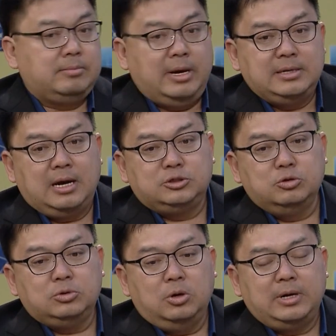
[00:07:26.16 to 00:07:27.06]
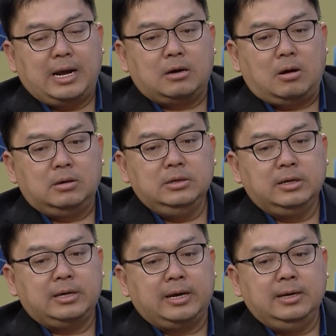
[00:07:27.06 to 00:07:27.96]
Bây giờ chúng tôi đã có những
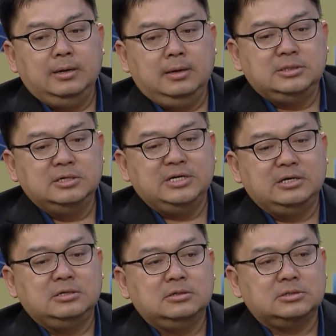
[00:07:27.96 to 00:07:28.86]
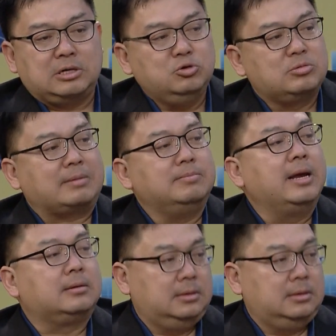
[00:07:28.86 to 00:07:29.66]
cái ờ, chương trình giáo dục đặc biệt